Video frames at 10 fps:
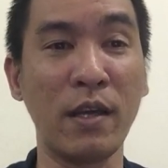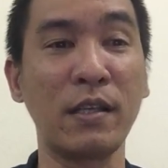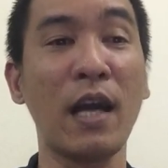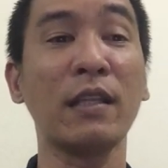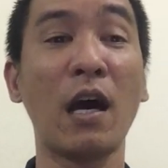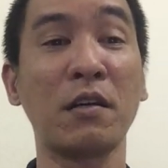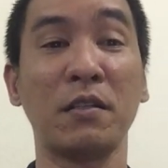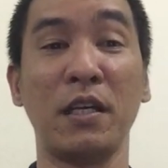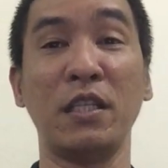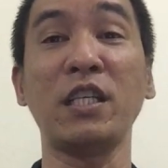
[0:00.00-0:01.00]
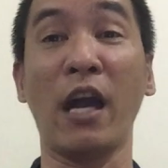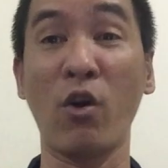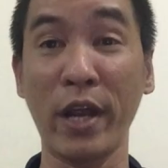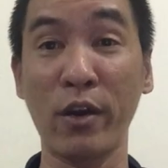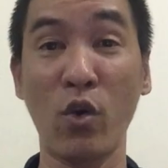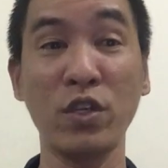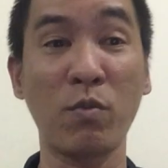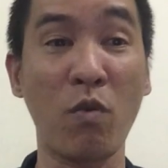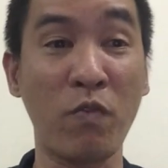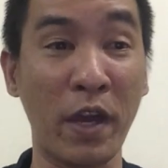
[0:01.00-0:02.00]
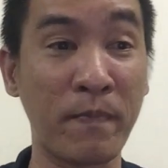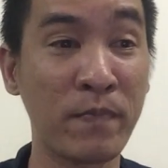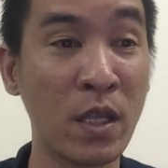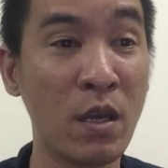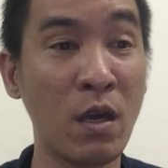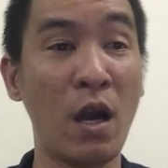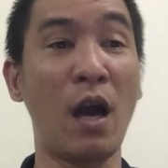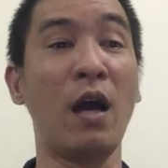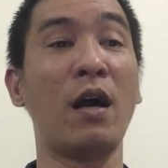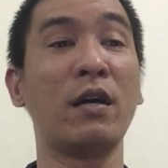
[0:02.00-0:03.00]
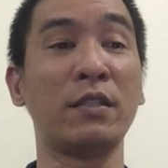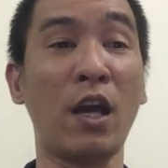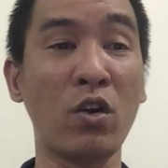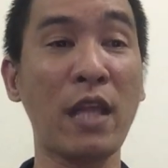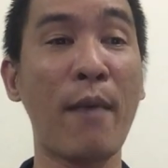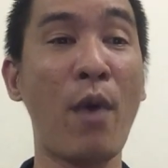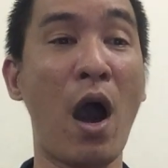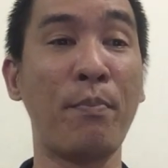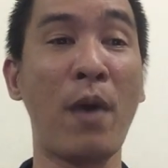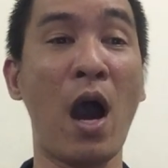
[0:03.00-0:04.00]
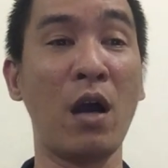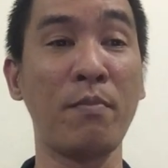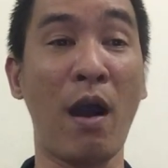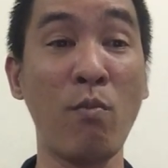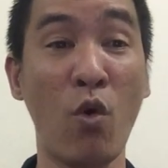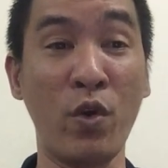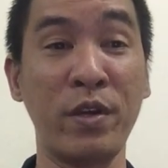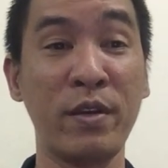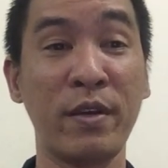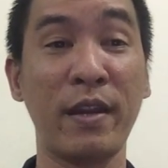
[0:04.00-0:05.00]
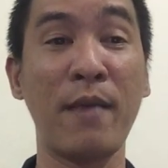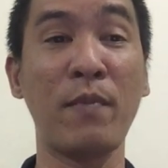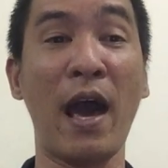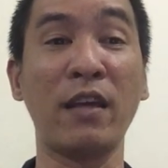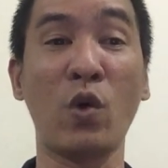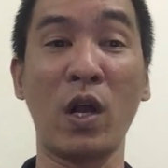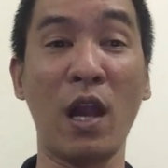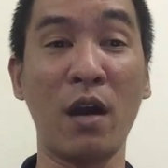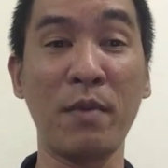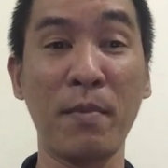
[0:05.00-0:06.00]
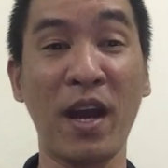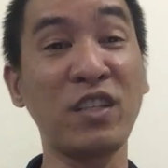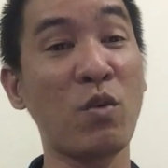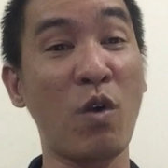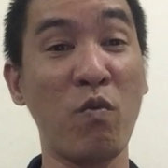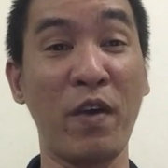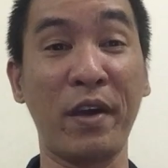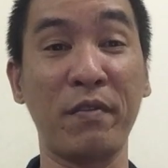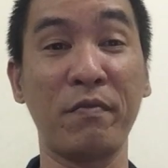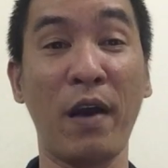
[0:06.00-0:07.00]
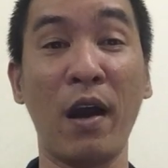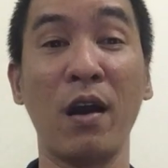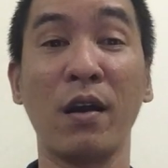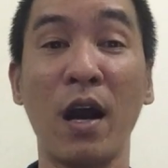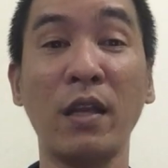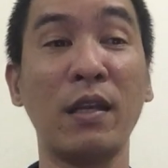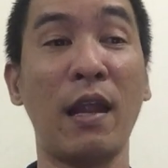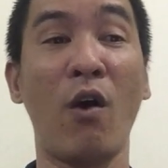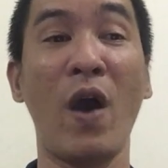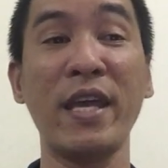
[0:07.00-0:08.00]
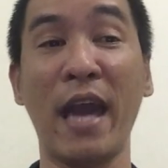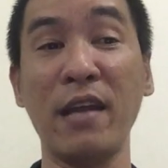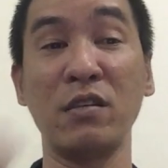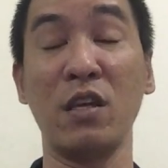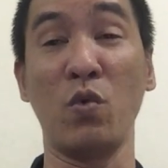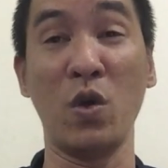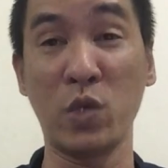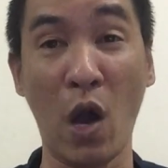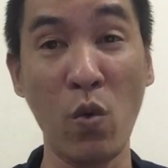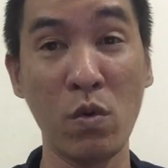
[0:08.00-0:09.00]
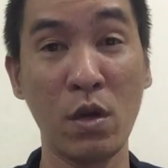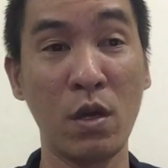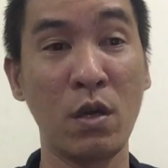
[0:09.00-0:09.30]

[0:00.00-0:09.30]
Đinh khắc tân thì nó sẽ có rắc rối trong công việc, à, sẽ có tam hợp hợi mão mùi đem lại thuận lợi may mắn trong công việc và hơn hết là hóa giải được nhiều điều xấu.